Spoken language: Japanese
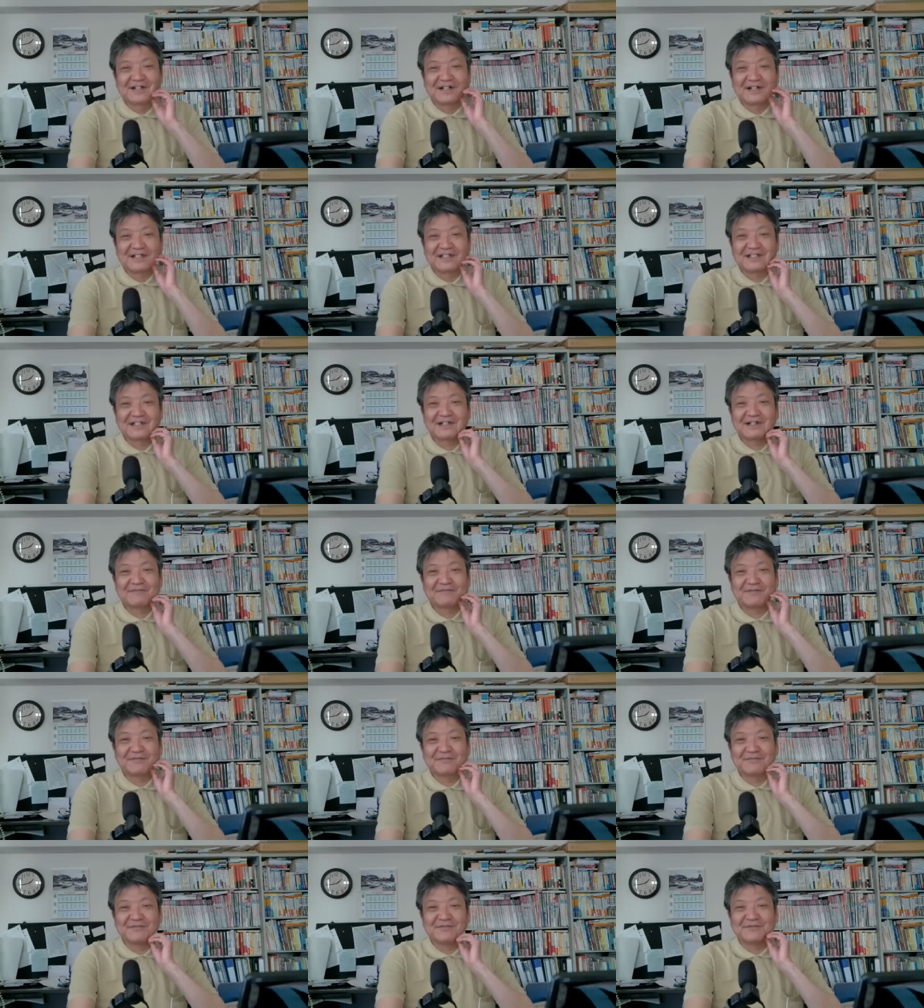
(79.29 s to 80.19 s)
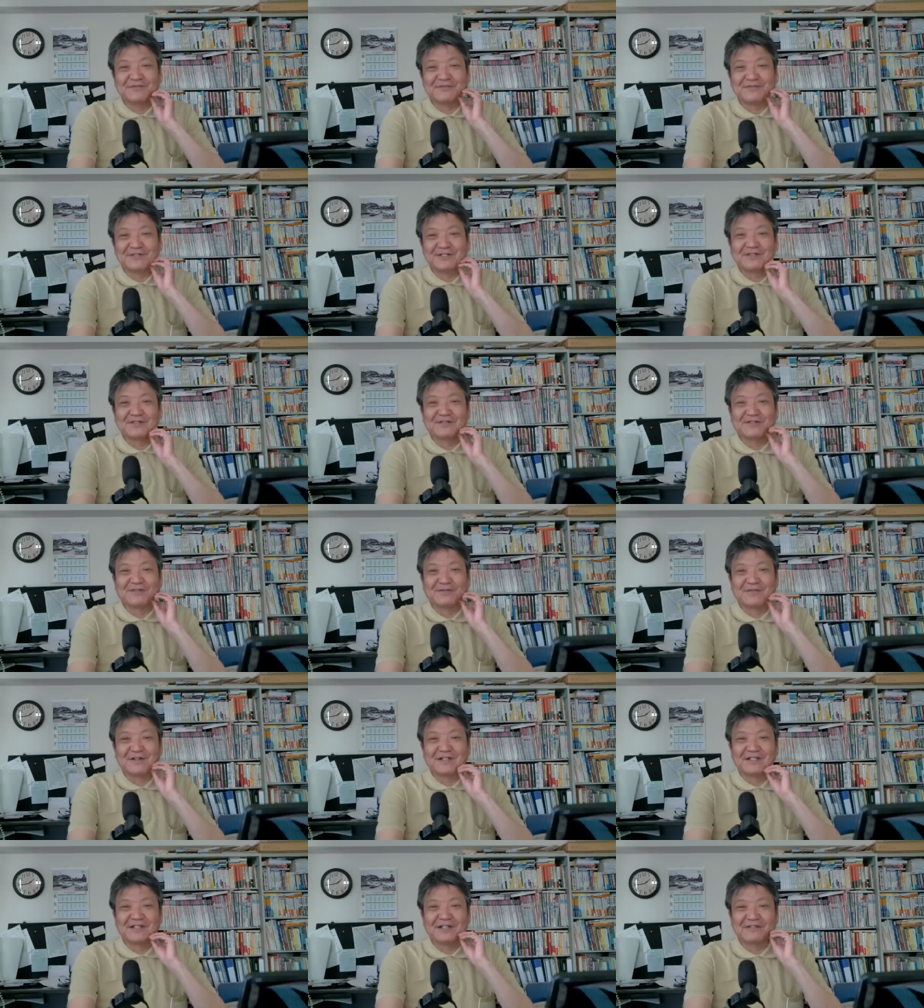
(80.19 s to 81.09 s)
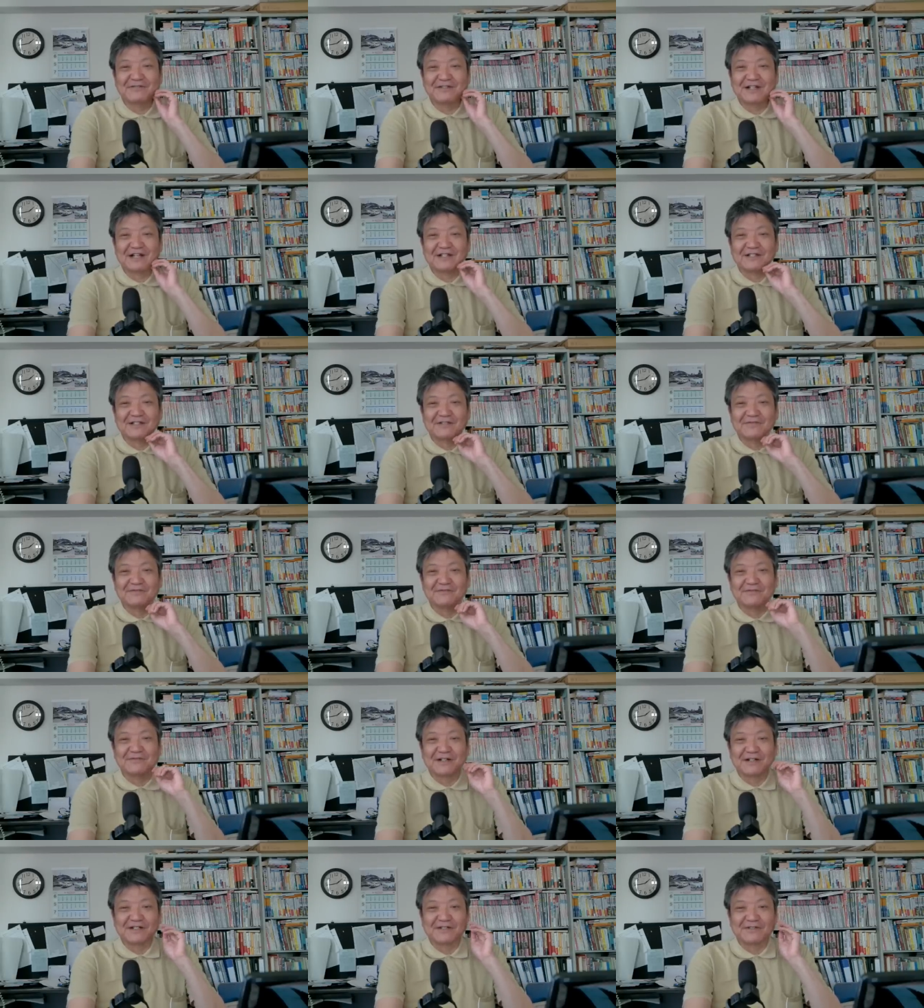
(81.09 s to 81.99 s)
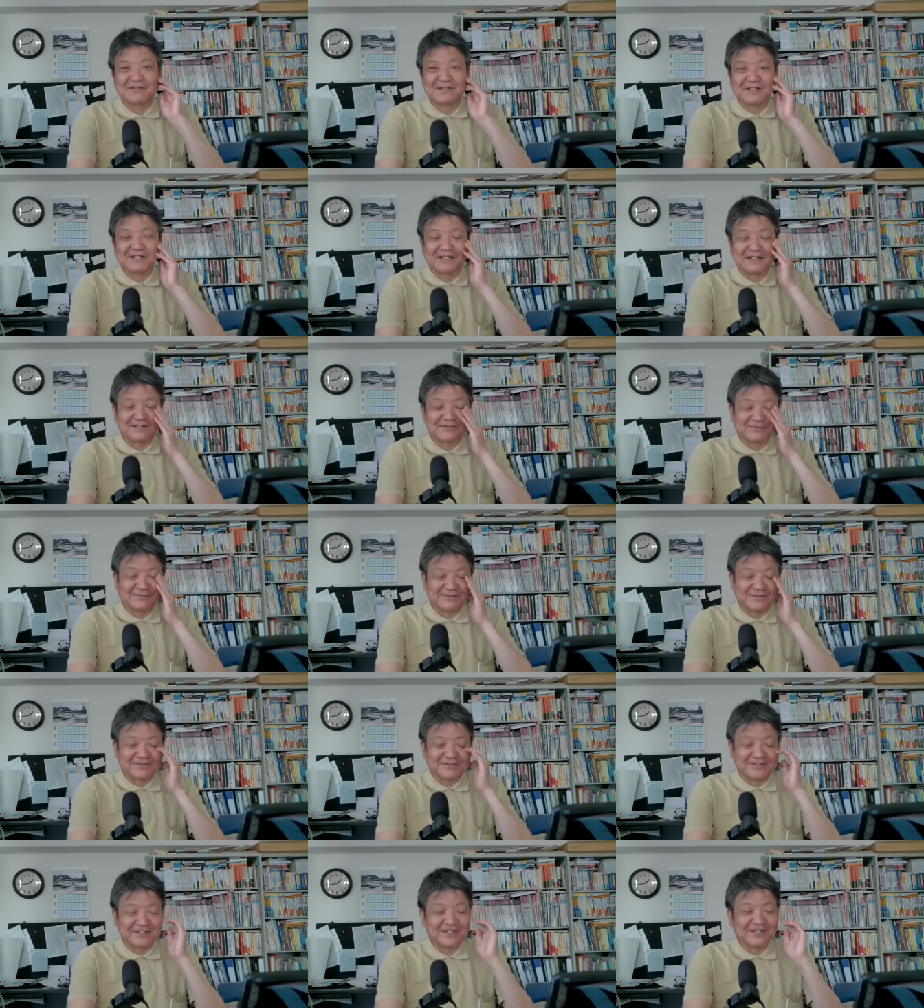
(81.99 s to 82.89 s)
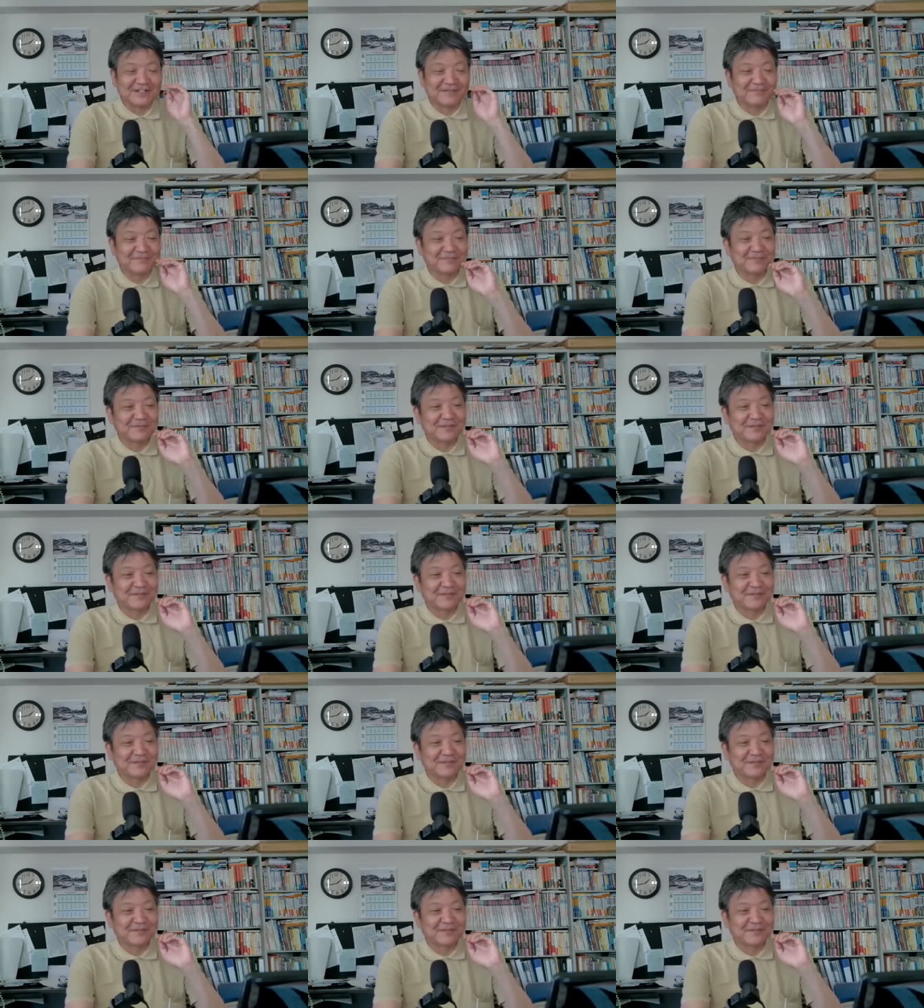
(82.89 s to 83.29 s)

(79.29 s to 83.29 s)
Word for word: 風がビュンビュン吹いてると、お前寝るなって言われてるような気がするんですね。